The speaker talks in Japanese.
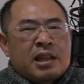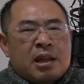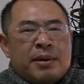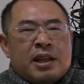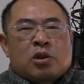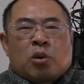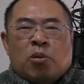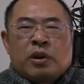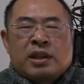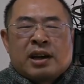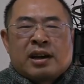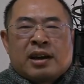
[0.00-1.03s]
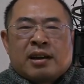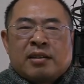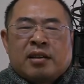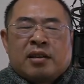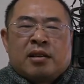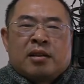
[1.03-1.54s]
ダメだダメだと思いな
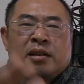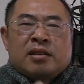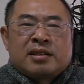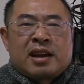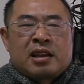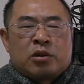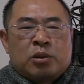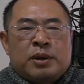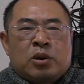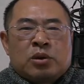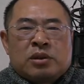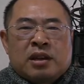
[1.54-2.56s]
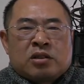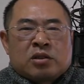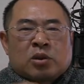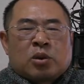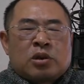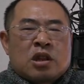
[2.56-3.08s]
がら、さらに踏み込
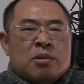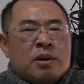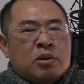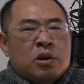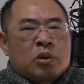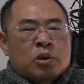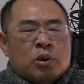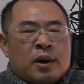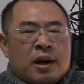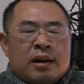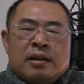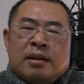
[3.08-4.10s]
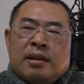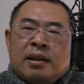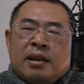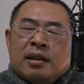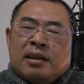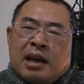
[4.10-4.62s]
んで突っ込んでしまうっていうことは、
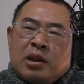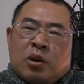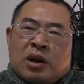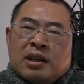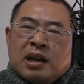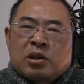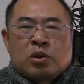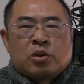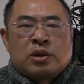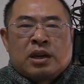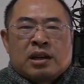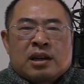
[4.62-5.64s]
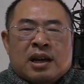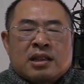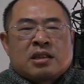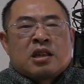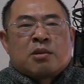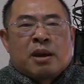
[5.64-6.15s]
ないのかなというふう
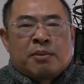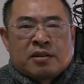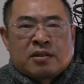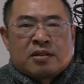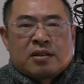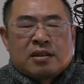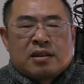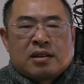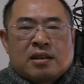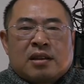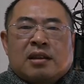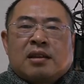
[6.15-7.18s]
に感じてしまいます。